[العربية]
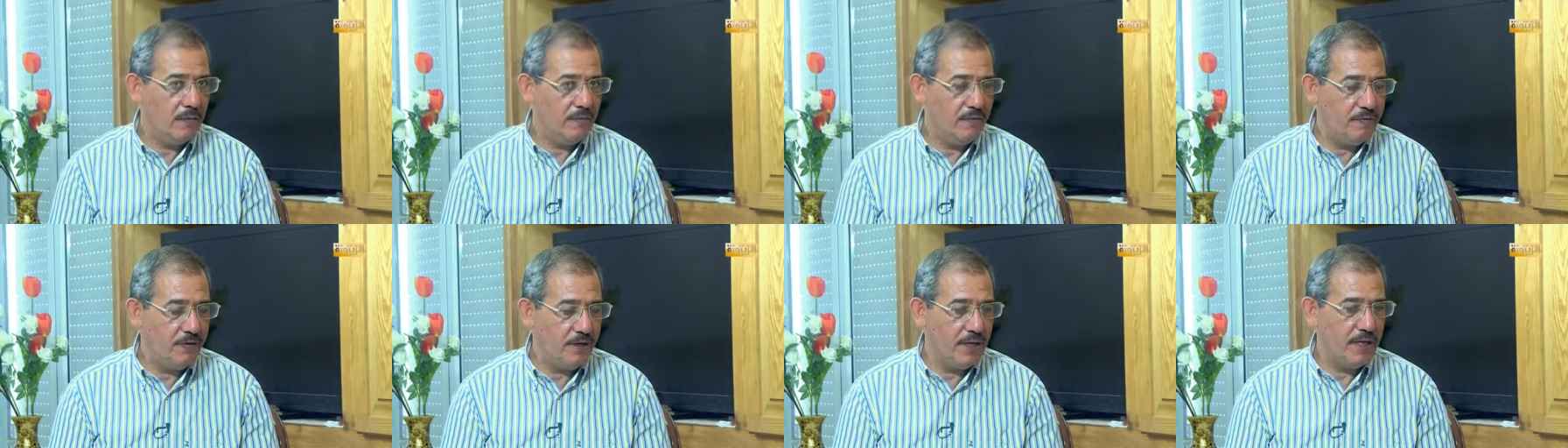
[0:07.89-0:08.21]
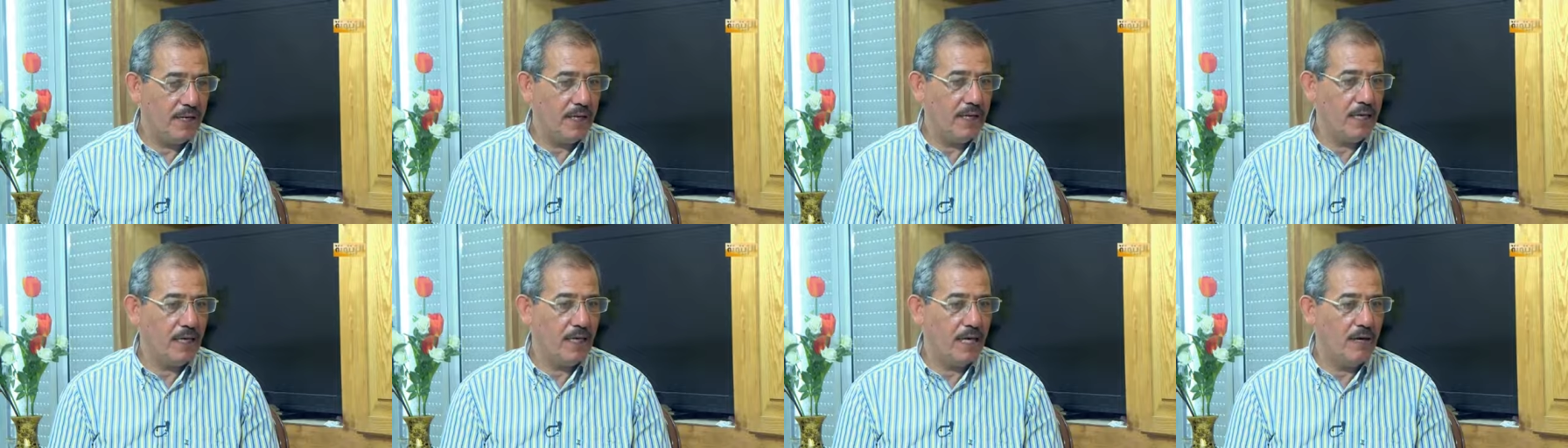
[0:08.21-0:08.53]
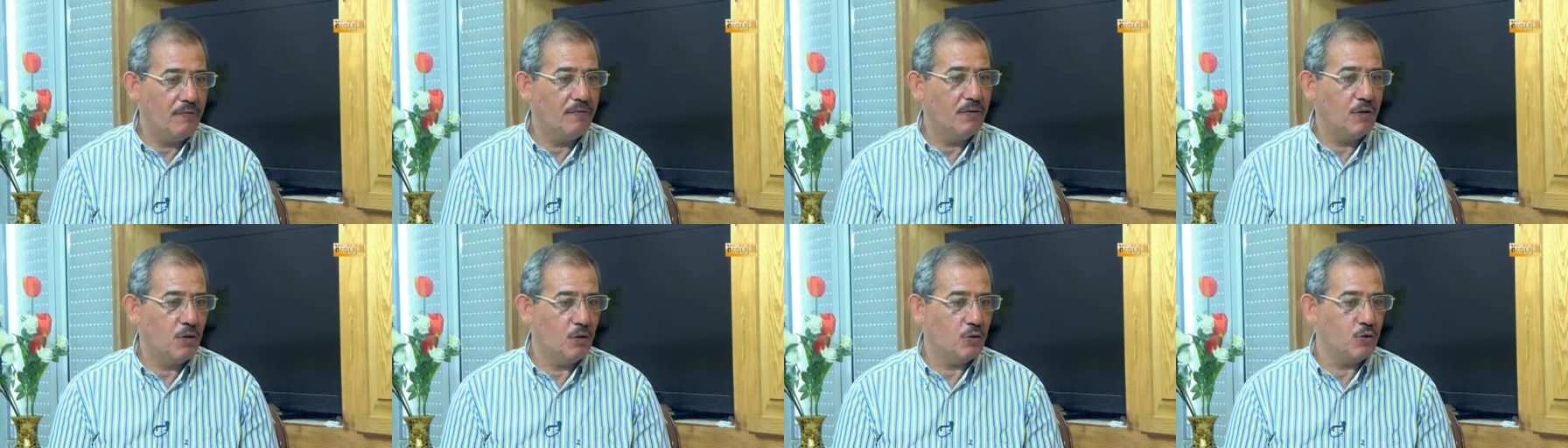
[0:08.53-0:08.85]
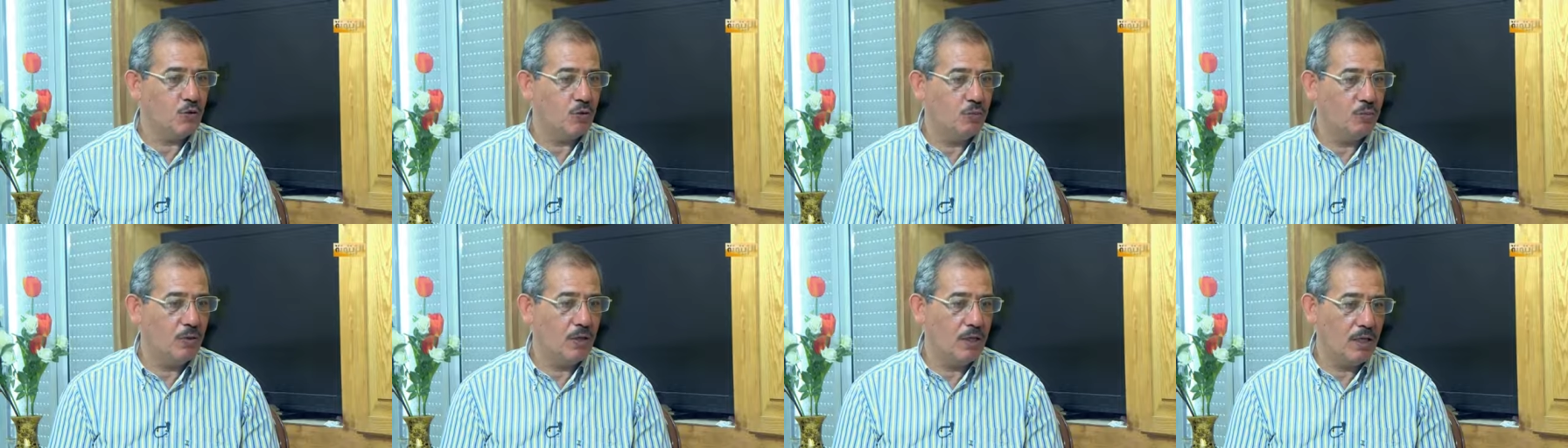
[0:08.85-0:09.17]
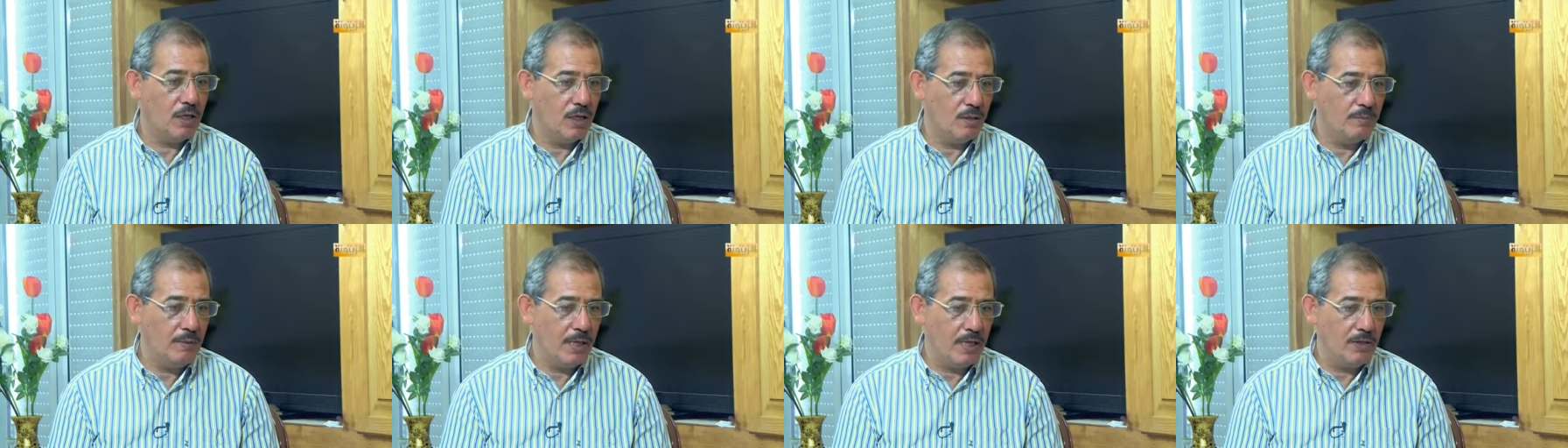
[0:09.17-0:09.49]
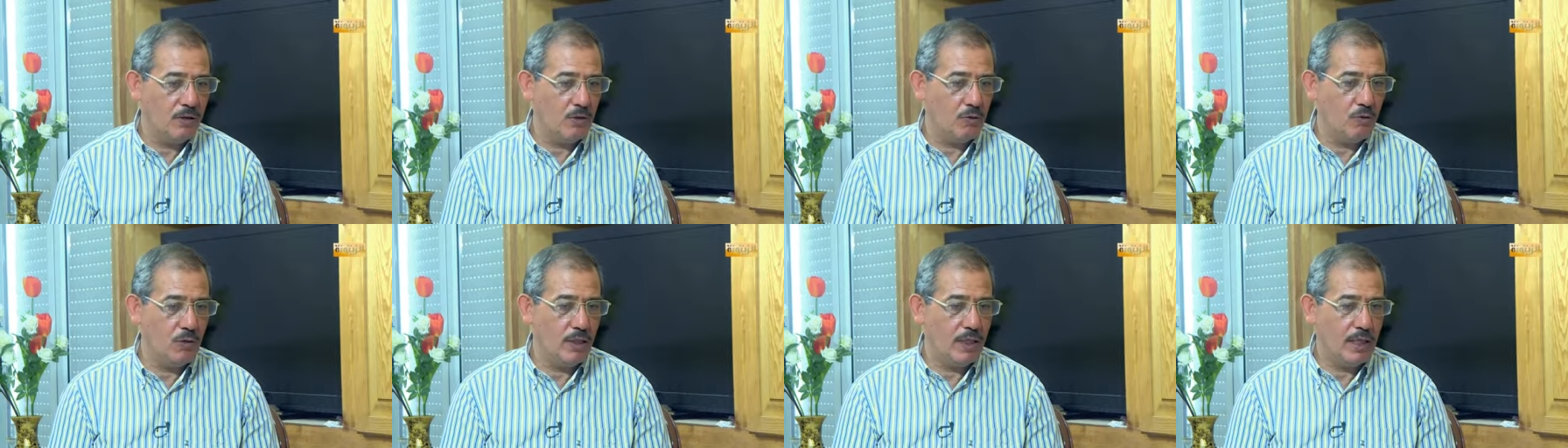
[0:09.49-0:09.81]
في رأيك أفضل السبل
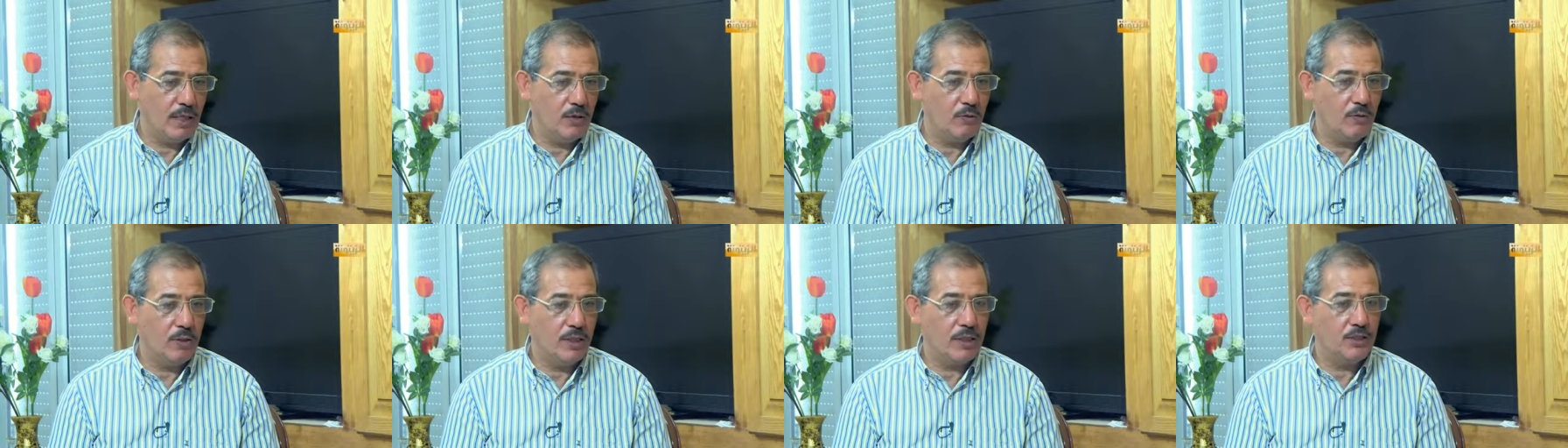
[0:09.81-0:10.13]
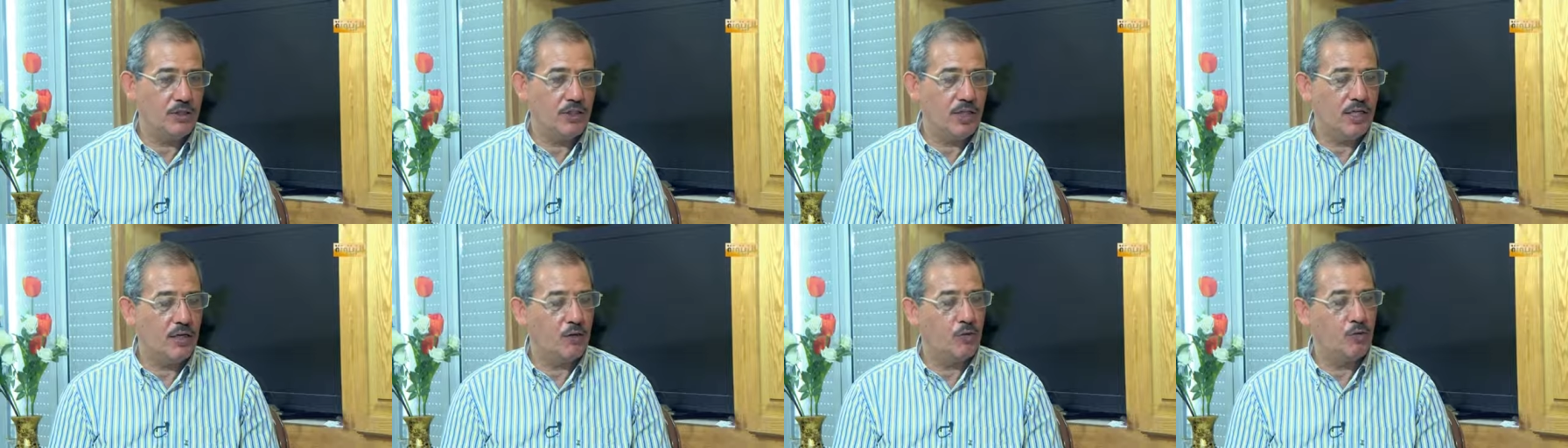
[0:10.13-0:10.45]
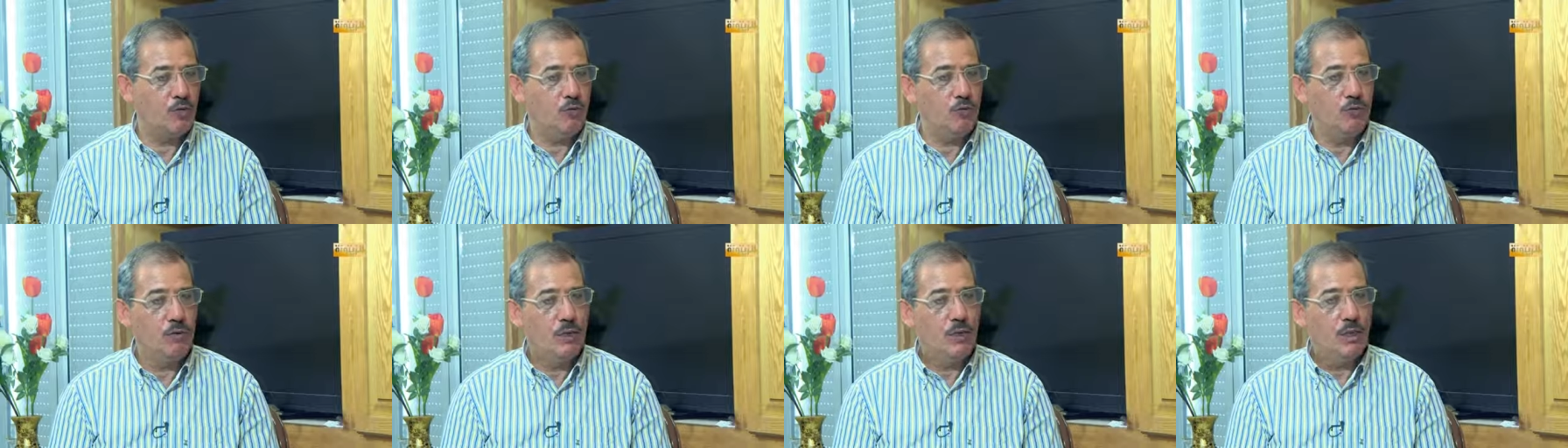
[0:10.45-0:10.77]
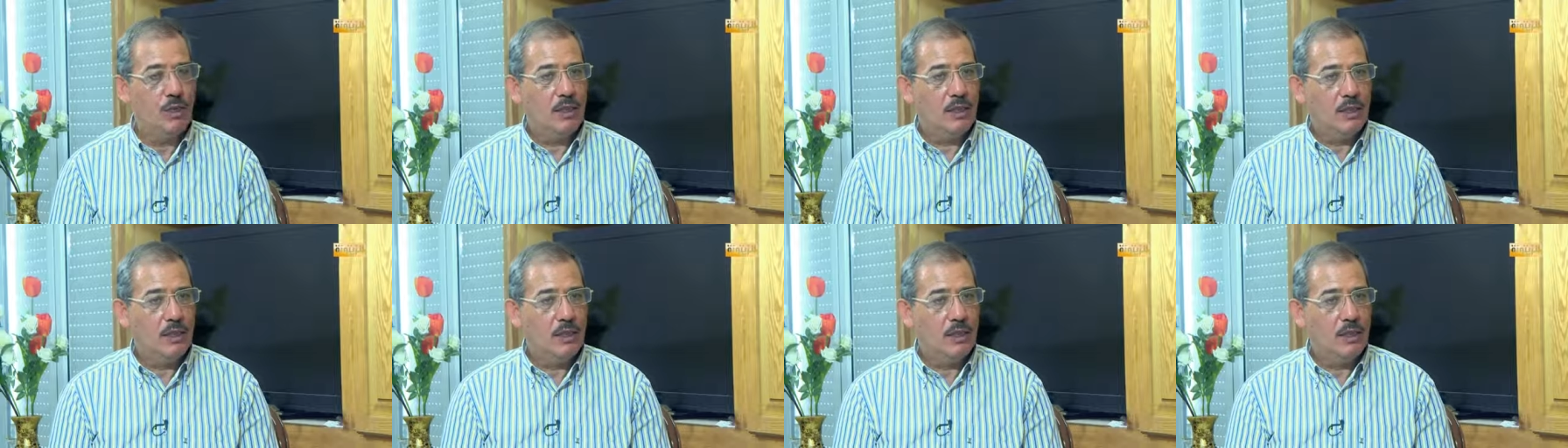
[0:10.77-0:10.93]
البعض يقول لك انه كي نشاركوا